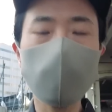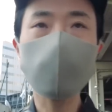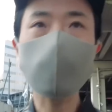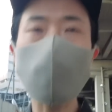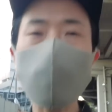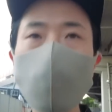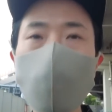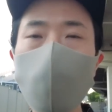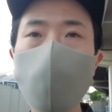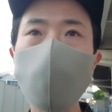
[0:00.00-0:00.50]

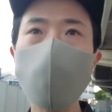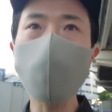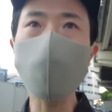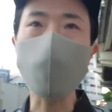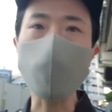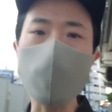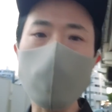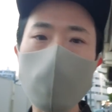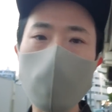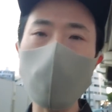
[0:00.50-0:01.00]

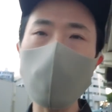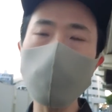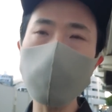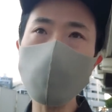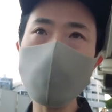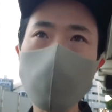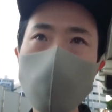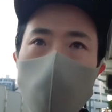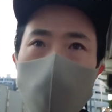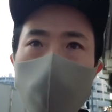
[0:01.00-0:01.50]
참고로
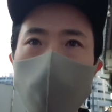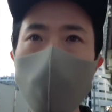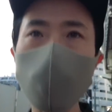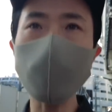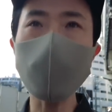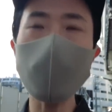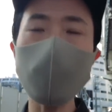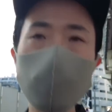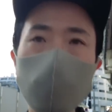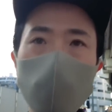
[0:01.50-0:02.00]
이케부쿠로
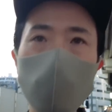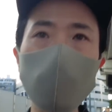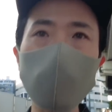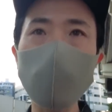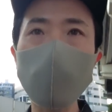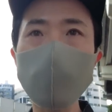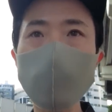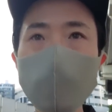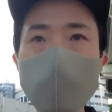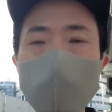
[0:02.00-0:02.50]

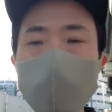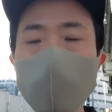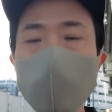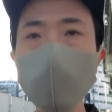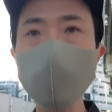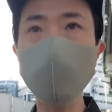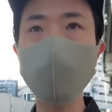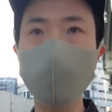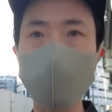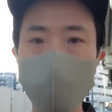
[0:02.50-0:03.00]

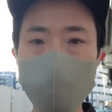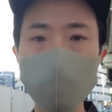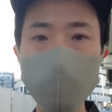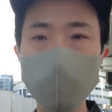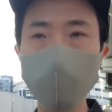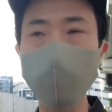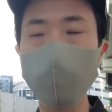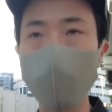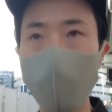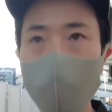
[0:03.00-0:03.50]
역에서는
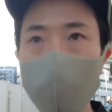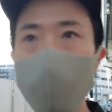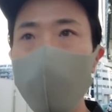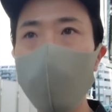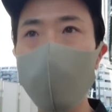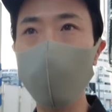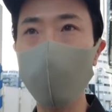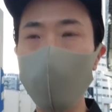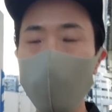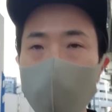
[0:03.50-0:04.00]
조금
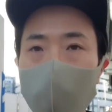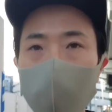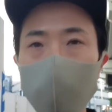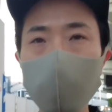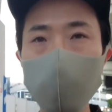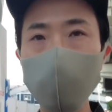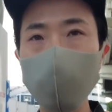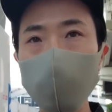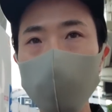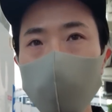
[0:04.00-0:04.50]
멀어요.
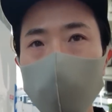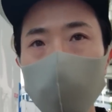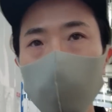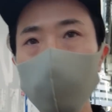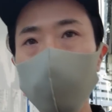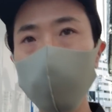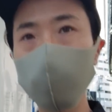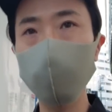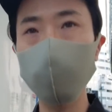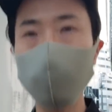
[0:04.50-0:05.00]

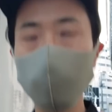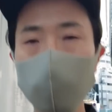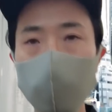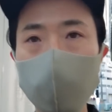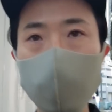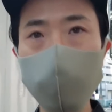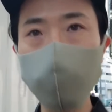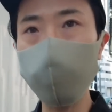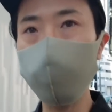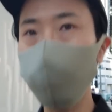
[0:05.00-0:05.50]
한
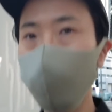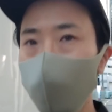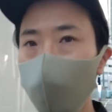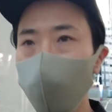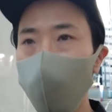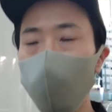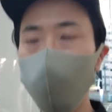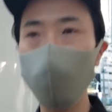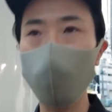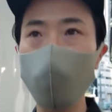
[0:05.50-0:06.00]
10분
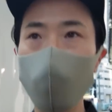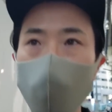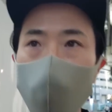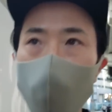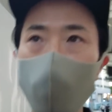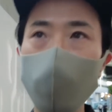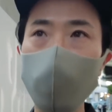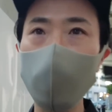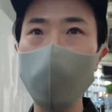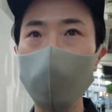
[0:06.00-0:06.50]
정도
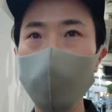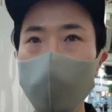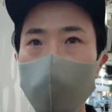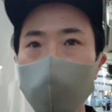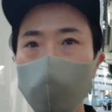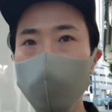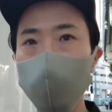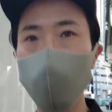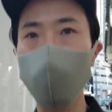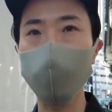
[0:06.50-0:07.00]
걸어야
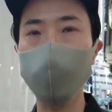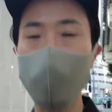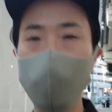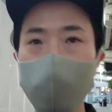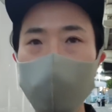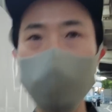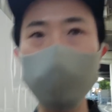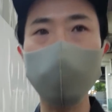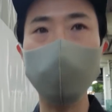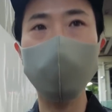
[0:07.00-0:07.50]
되는 곳에
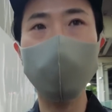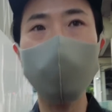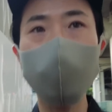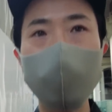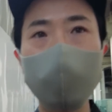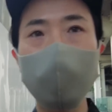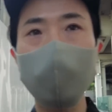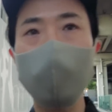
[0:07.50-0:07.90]
있거든요.